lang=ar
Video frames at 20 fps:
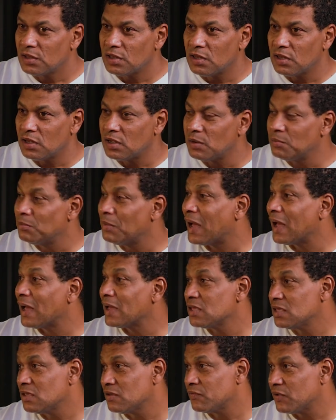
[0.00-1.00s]
آه، مع
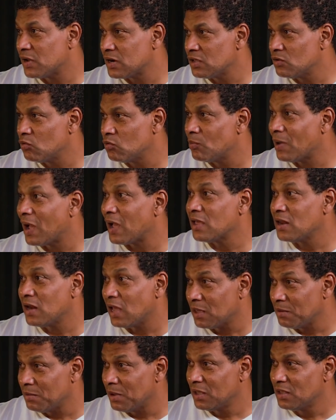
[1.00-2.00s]
اي فريق ومع اي
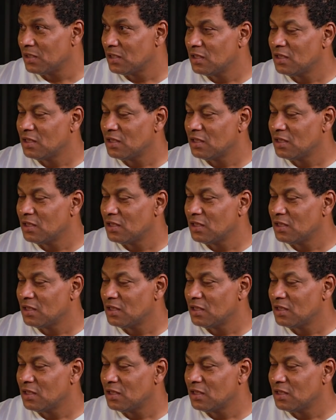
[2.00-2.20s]
لعيبه